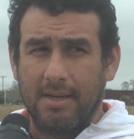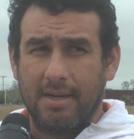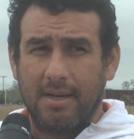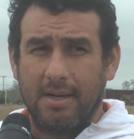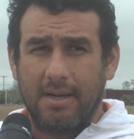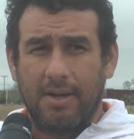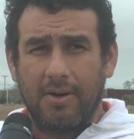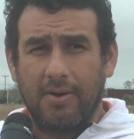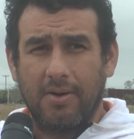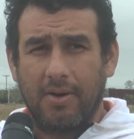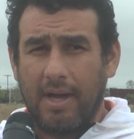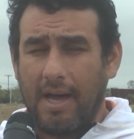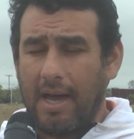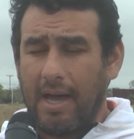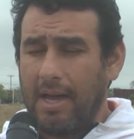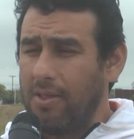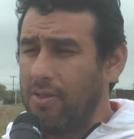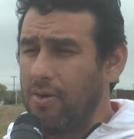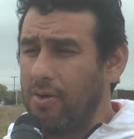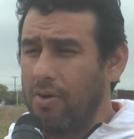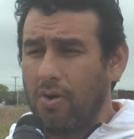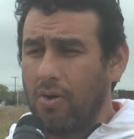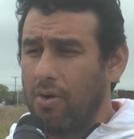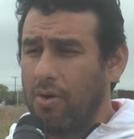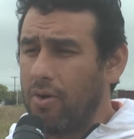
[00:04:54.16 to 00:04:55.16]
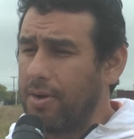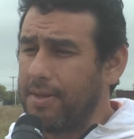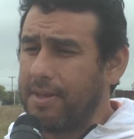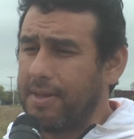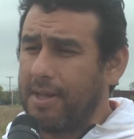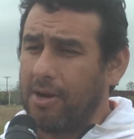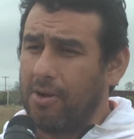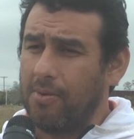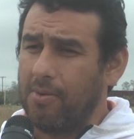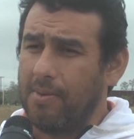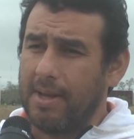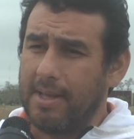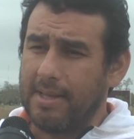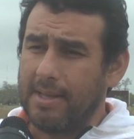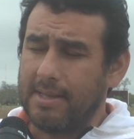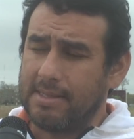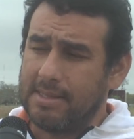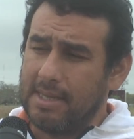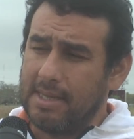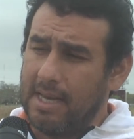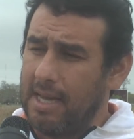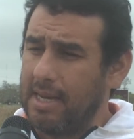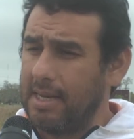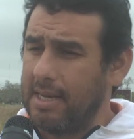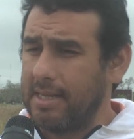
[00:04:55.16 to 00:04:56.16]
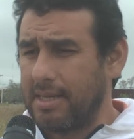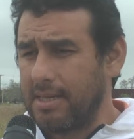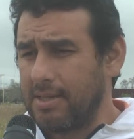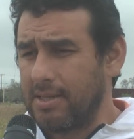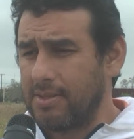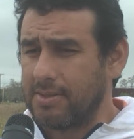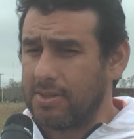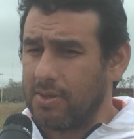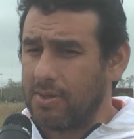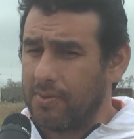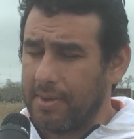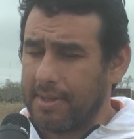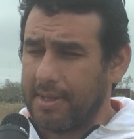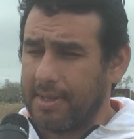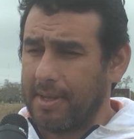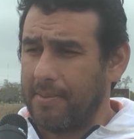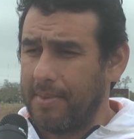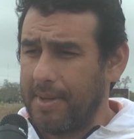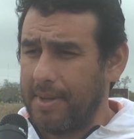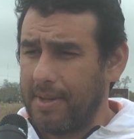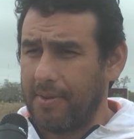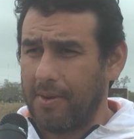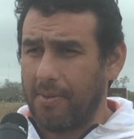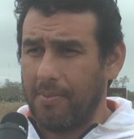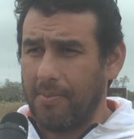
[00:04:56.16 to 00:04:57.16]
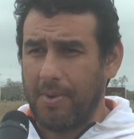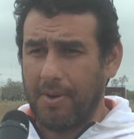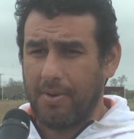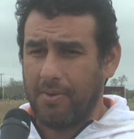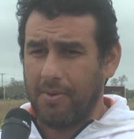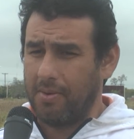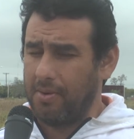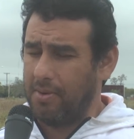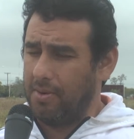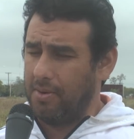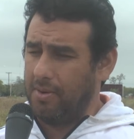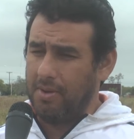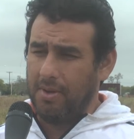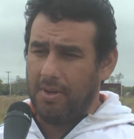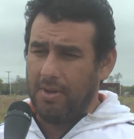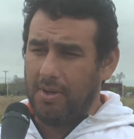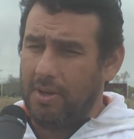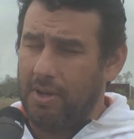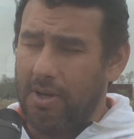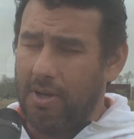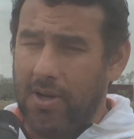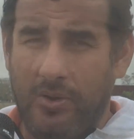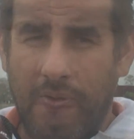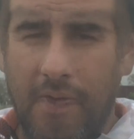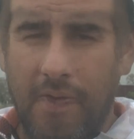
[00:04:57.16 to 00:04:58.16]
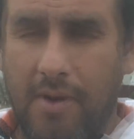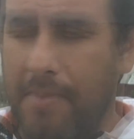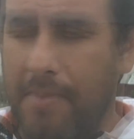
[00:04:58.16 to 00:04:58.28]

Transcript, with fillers: Creo que hay dos cortes nomás de 100 y 150 metros, pero lo